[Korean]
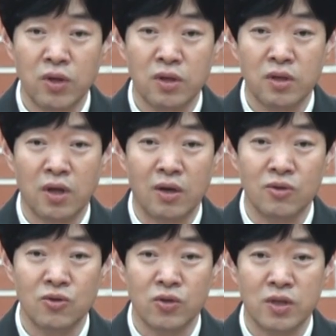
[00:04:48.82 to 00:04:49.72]
우리는
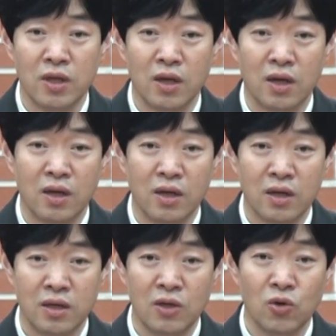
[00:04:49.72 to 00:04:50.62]
다른 존재다.
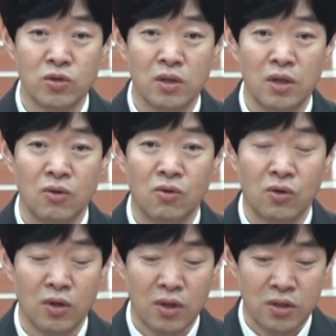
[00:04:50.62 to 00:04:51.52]
긴 옷을
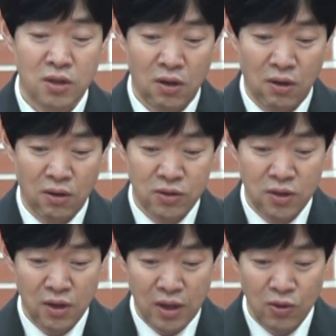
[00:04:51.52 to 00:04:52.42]
입고
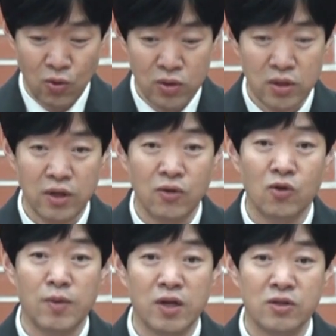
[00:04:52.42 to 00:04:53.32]
철렁철렁하는 옷을
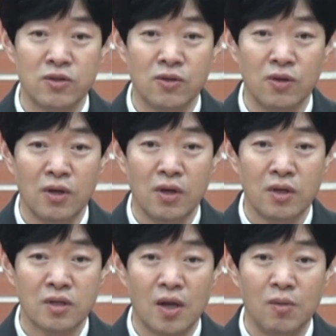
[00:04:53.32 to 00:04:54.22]
입고 말이죠.
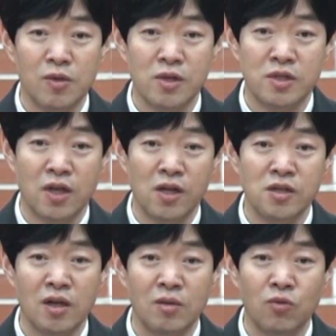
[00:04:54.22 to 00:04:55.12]
사람들
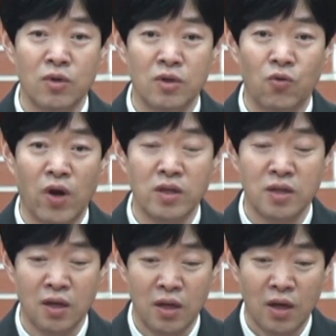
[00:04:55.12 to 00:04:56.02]
제일 잘 보이는
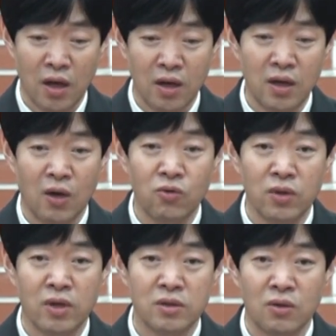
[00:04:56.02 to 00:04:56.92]
광장
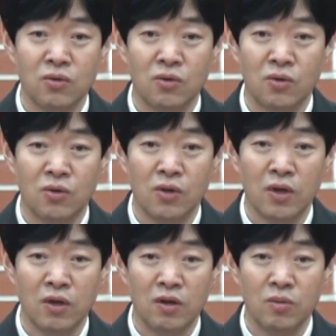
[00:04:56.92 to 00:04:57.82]
한가운데 서고,
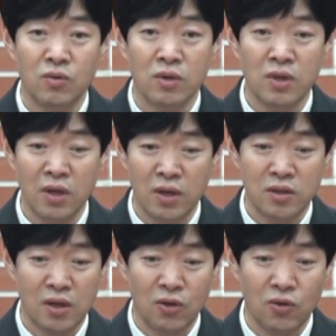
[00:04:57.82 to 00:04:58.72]
여러분 어떻게
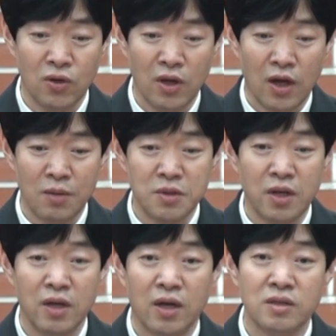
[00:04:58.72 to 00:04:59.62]
해서라도
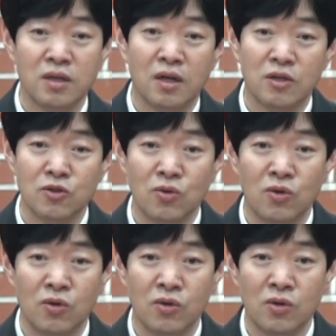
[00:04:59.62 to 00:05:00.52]
앞자리에
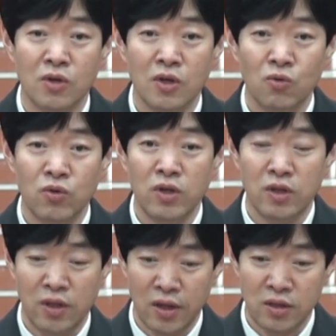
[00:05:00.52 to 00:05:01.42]
앉아가지고
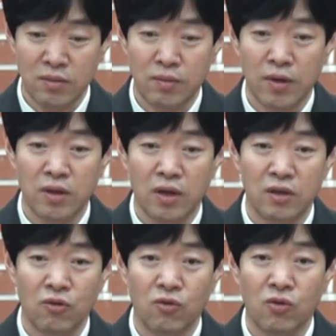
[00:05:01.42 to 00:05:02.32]
우리는 대접을
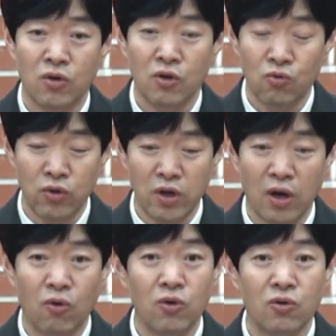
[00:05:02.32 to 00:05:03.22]
받아야 되고,
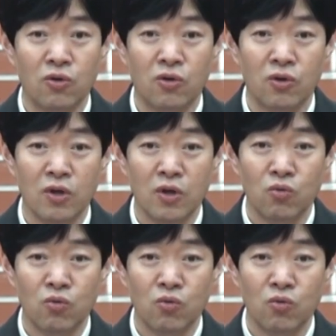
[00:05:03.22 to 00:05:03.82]
우리가 옳고